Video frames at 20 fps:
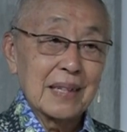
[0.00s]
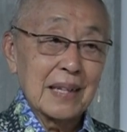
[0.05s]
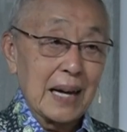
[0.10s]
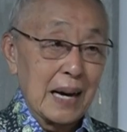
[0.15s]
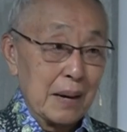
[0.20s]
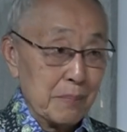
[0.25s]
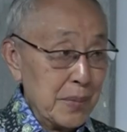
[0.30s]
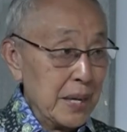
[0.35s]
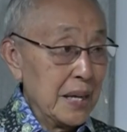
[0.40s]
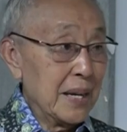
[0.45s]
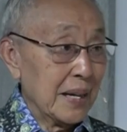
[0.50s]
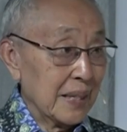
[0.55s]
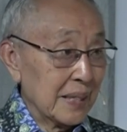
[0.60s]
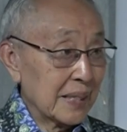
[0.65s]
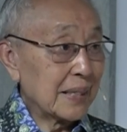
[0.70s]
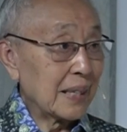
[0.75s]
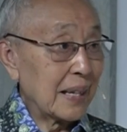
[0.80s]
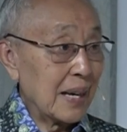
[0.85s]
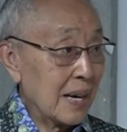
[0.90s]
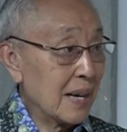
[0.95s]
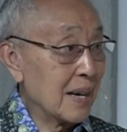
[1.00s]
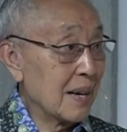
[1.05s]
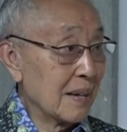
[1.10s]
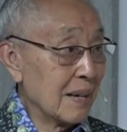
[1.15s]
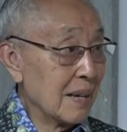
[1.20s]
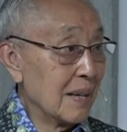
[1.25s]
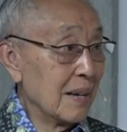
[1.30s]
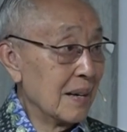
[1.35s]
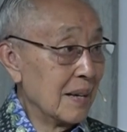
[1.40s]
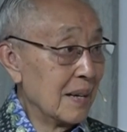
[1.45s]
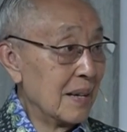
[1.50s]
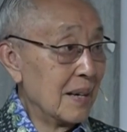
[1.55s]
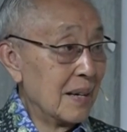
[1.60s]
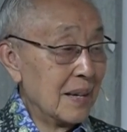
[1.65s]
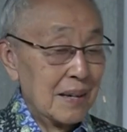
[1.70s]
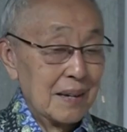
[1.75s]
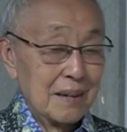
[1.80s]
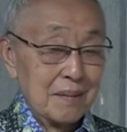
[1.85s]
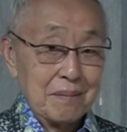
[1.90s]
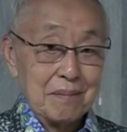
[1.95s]
kami sekarang
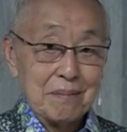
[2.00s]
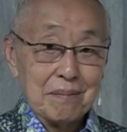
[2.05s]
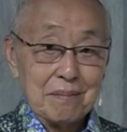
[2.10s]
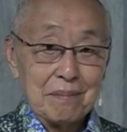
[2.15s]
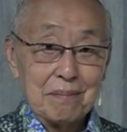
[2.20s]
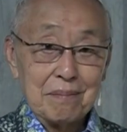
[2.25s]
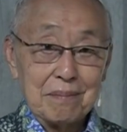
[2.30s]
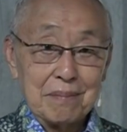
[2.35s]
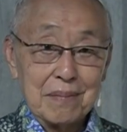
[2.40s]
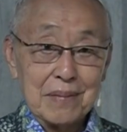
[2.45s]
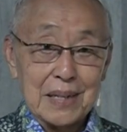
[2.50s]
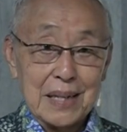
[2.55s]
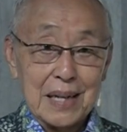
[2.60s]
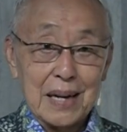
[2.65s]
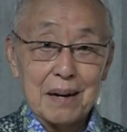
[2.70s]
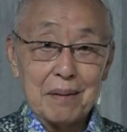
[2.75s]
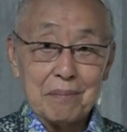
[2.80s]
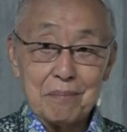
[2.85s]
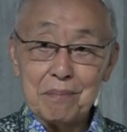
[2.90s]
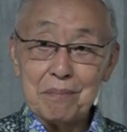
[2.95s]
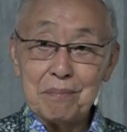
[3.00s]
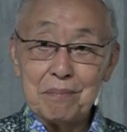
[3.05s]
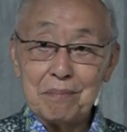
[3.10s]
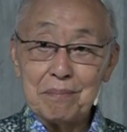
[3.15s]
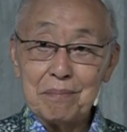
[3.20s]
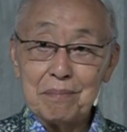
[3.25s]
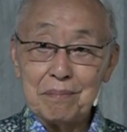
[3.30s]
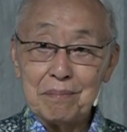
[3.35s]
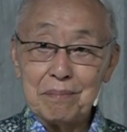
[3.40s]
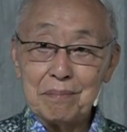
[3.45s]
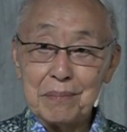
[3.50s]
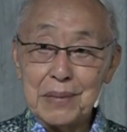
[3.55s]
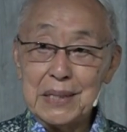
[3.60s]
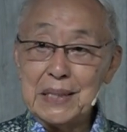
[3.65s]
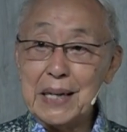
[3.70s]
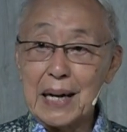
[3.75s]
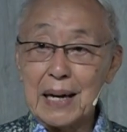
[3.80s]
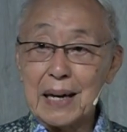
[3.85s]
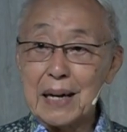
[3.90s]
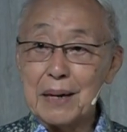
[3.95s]
ya
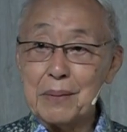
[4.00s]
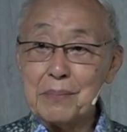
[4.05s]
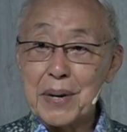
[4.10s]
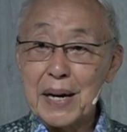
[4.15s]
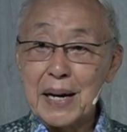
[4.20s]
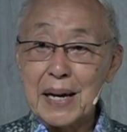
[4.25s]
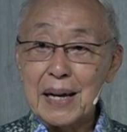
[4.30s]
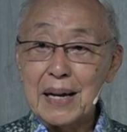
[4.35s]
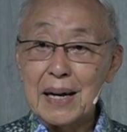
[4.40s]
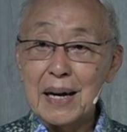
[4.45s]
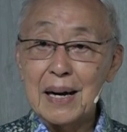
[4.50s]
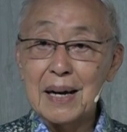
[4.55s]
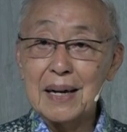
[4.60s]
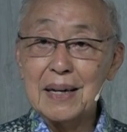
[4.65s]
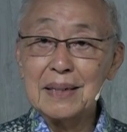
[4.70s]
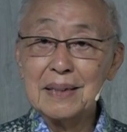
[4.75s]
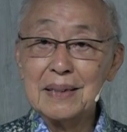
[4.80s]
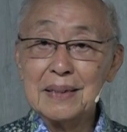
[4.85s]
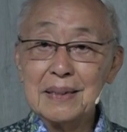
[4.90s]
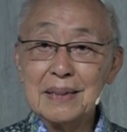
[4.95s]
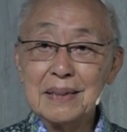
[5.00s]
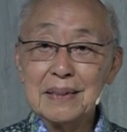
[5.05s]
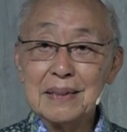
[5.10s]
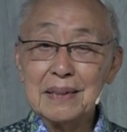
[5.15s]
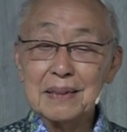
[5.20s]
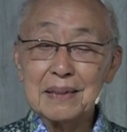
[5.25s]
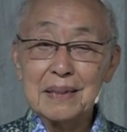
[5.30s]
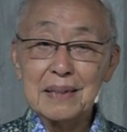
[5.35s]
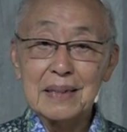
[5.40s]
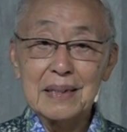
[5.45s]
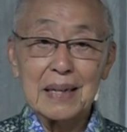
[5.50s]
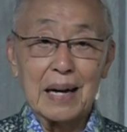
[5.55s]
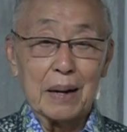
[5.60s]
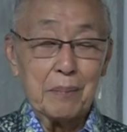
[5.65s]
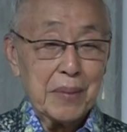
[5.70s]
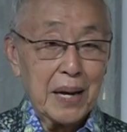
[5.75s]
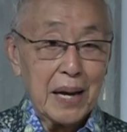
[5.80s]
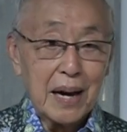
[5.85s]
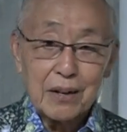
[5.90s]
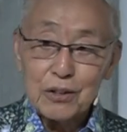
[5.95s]
menjaga mereka.
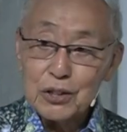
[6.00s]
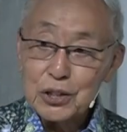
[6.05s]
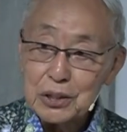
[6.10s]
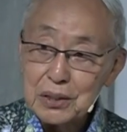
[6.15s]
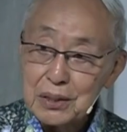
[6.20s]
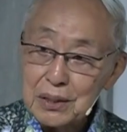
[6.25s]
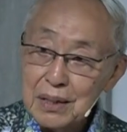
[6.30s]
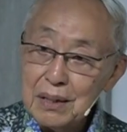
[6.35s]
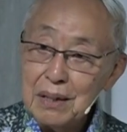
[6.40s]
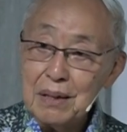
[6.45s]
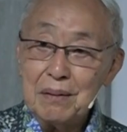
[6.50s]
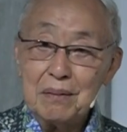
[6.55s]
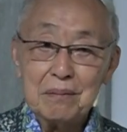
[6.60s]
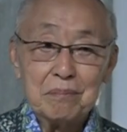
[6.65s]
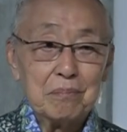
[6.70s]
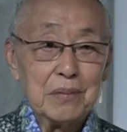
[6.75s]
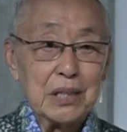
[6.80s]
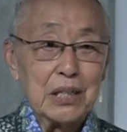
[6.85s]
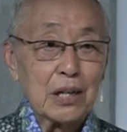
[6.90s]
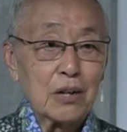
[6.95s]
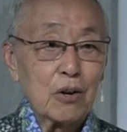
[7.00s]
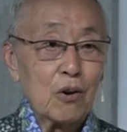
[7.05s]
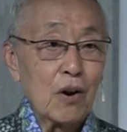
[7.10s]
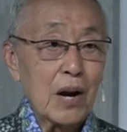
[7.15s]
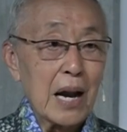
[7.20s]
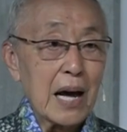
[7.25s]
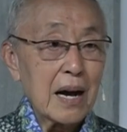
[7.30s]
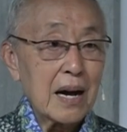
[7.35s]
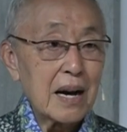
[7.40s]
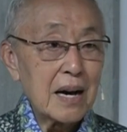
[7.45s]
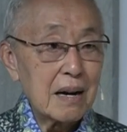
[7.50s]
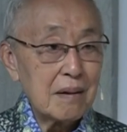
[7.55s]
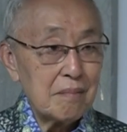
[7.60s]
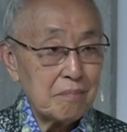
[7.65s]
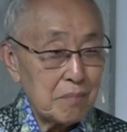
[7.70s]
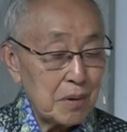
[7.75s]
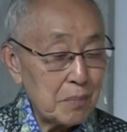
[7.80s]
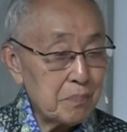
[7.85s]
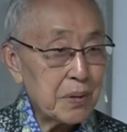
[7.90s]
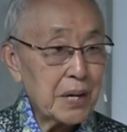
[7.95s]
Kami harus
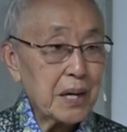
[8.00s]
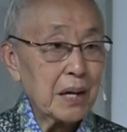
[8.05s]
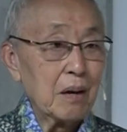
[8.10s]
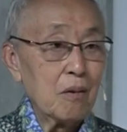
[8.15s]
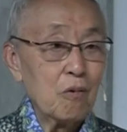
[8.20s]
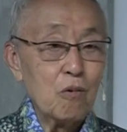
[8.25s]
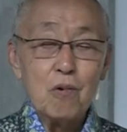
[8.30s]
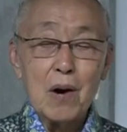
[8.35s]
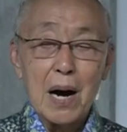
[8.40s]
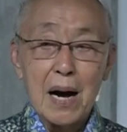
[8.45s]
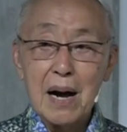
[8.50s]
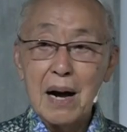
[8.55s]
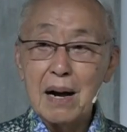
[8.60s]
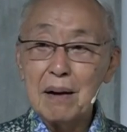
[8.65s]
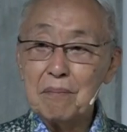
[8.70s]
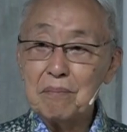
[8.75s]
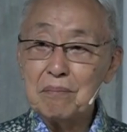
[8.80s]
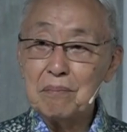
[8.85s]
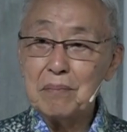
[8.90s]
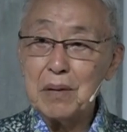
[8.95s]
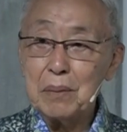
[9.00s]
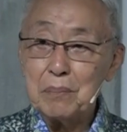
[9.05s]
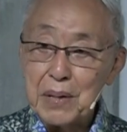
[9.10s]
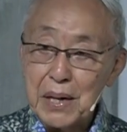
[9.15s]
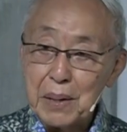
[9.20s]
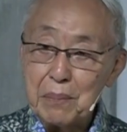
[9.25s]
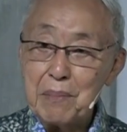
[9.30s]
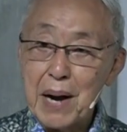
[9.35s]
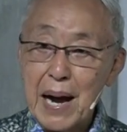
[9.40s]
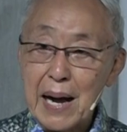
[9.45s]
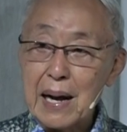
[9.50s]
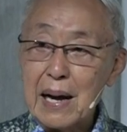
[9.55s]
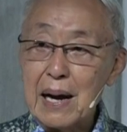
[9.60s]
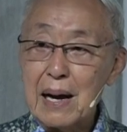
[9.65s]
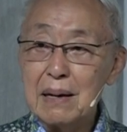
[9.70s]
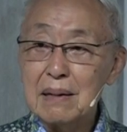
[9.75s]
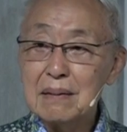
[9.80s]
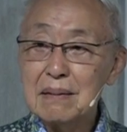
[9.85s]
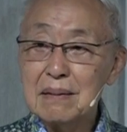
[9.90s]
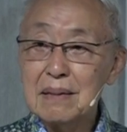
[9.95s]
menyekolahkan, memberi uang, memberi
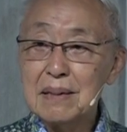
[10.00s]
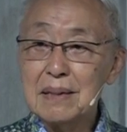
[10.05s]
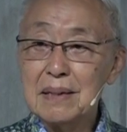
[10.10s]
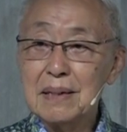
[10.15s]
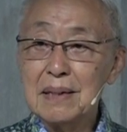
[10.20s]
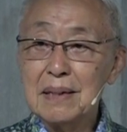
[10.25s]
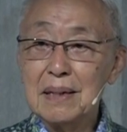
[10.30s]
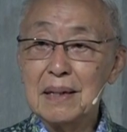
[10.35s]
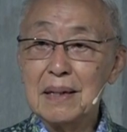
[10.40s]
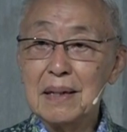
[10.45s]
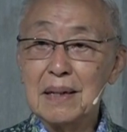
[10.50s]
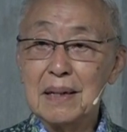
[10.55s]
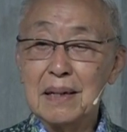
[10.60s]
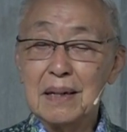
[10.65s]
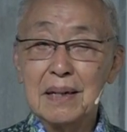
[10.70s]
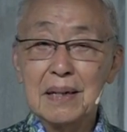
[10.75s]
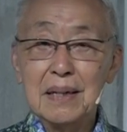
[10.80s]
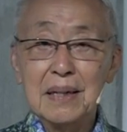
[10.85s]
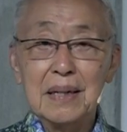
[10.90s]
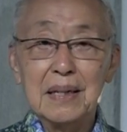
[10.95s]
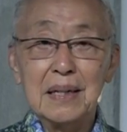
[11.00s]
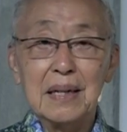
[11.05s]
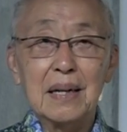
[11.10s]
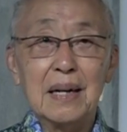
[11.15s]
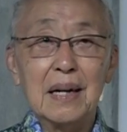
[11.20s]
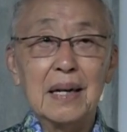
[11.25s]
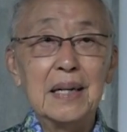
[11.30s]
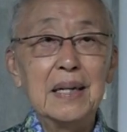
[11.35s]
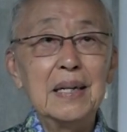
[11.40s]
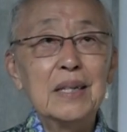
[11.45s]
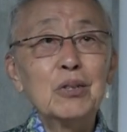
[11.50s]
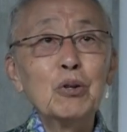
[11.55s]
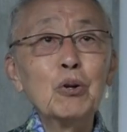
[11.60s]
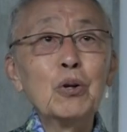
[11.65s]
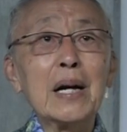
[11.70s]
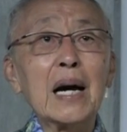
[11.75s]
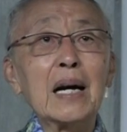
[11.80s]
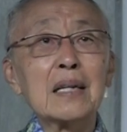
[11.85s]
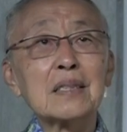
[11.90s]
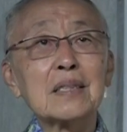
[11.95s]
makan. Ya, ini
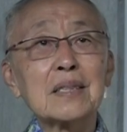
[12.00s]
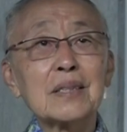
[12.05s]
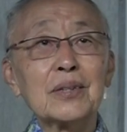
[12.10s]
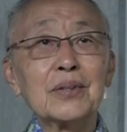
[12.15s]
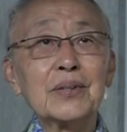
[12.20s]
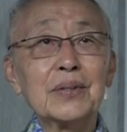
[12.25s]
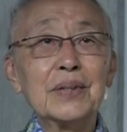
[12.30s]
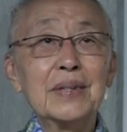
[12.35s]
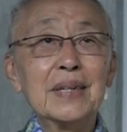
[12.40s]
tugasku.